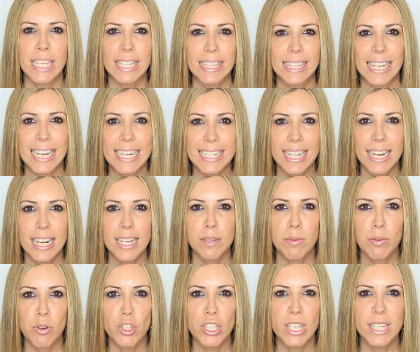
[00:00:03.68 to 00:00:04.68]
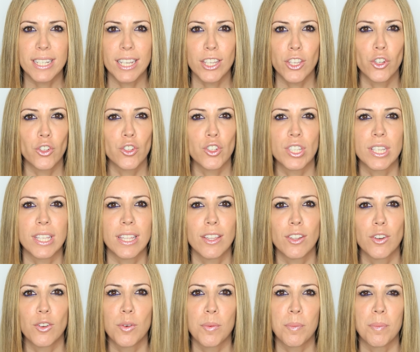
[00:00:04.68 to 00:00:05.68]
de tres de las brochas que yo
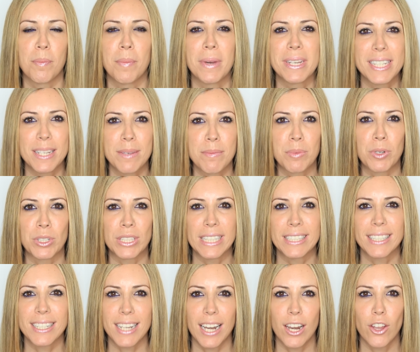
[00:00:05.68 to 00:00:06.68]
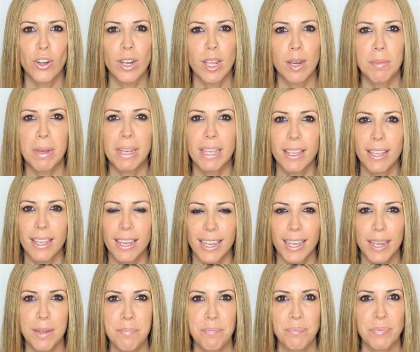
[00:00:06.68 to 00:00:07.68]
considero más importantes a la hora del
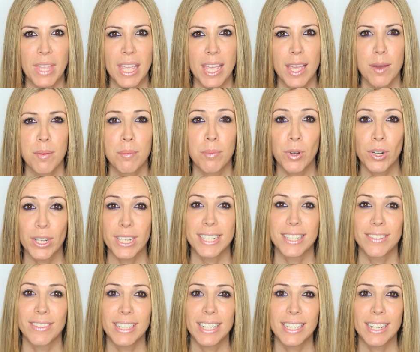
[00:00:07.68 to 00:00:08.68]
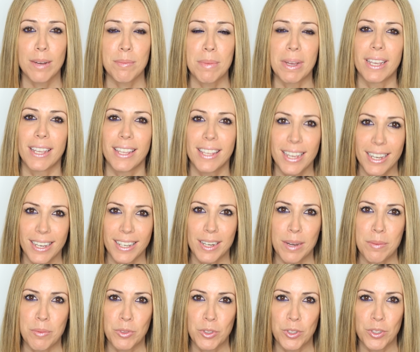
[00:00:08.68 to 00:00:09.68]
maquillaje, porque si bien en el maquillaje, en
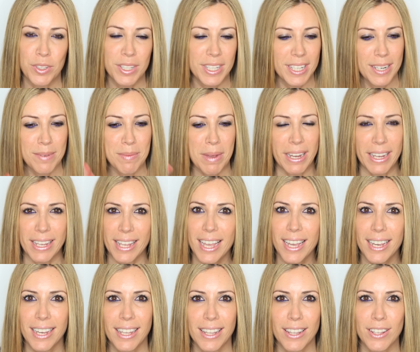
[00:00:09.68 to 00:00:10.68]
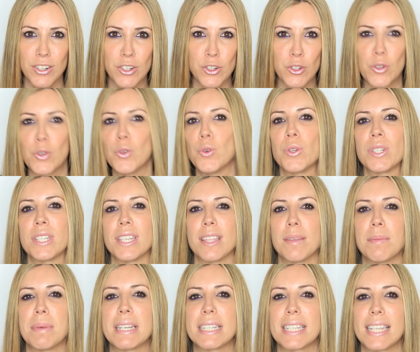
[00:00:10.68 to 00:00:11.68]
el mundo del maquillaje, de esos looks y
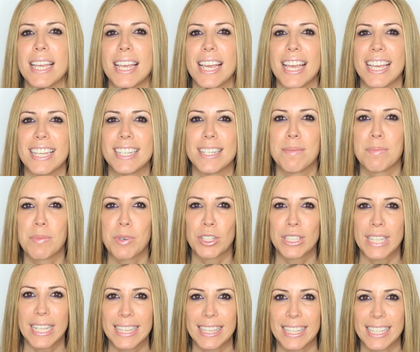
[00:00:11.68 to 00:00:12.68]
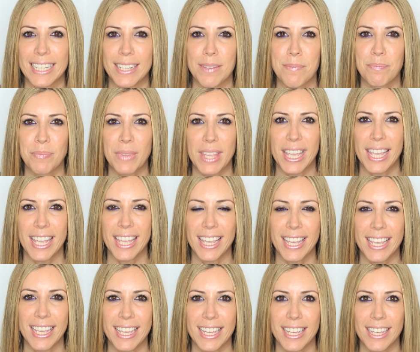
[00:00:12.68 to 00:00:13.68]
demás, es importante
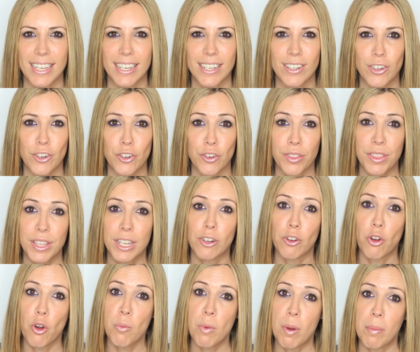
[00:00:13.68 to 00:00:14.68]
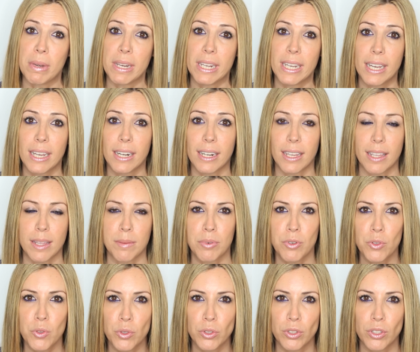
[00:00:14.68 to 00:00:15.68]
eh, conocer cómo aplicar cada
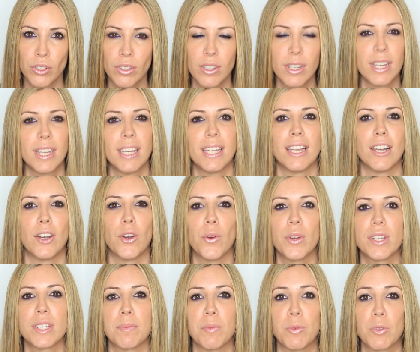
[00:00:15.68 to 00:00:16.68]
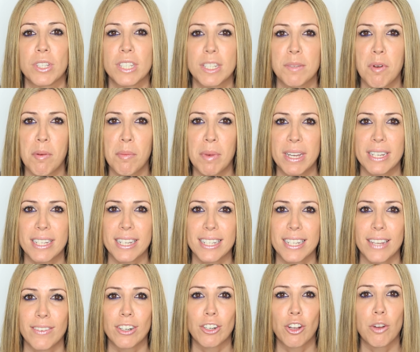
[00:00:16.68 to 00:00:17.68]
producto, lo es muchísimo más
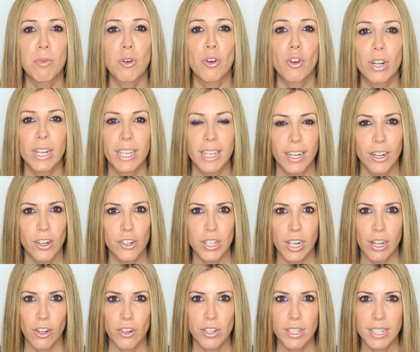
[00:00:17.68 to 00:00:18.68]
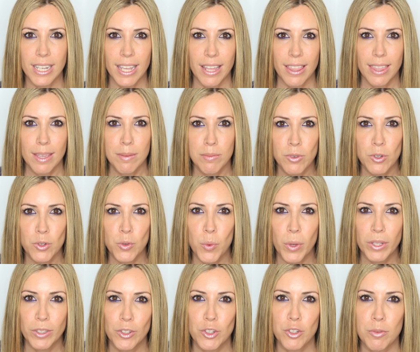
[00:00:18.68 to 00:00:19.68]
saber cómo corregir los errores que hacemos
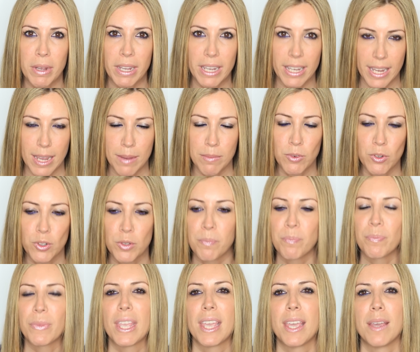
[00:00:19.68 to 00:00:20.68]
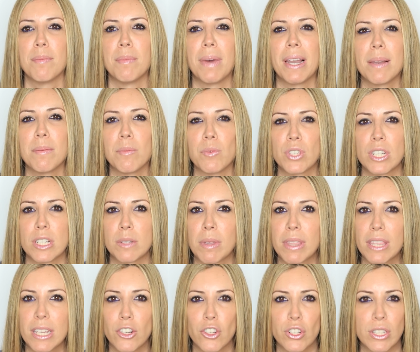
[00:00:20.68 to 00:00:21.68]
cuando nos maquillamos. ¿Vale? Muchas
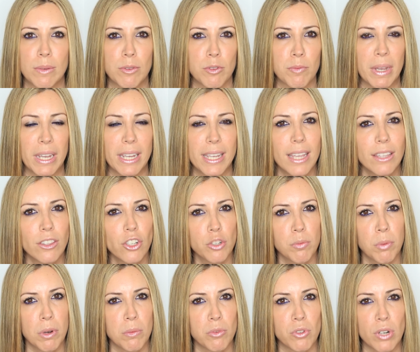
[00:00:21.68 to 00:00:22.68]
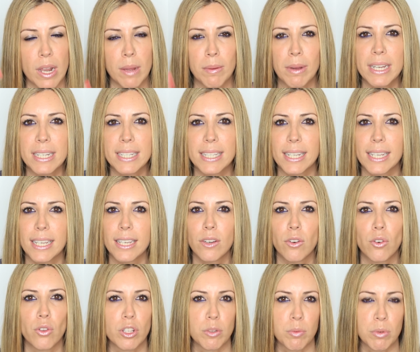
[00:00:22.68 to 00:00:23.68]
veces nos estamos maquillando, nos ponemos la base
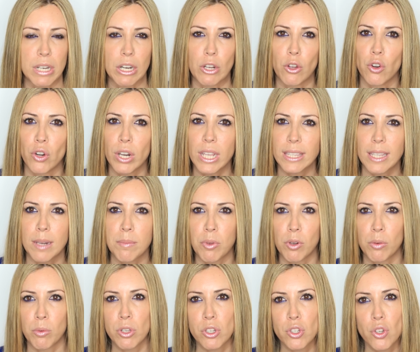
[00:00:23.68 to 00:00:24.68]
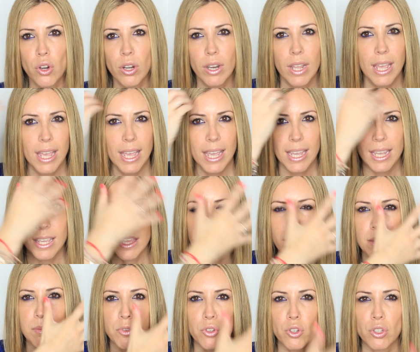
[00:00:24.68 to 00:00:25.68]
o después el colorete, el polvo de sol y
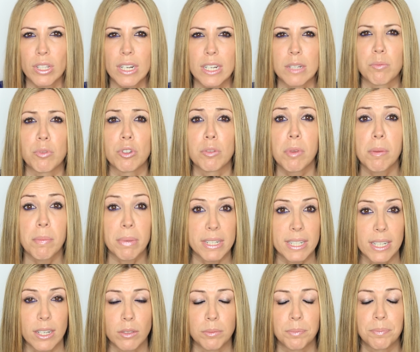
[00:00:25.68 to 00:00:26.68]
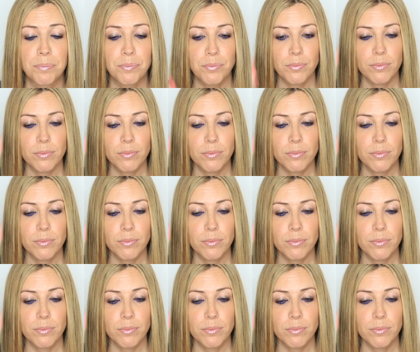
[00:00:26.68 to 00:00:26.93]
decimos, ostras, pues me he pasado,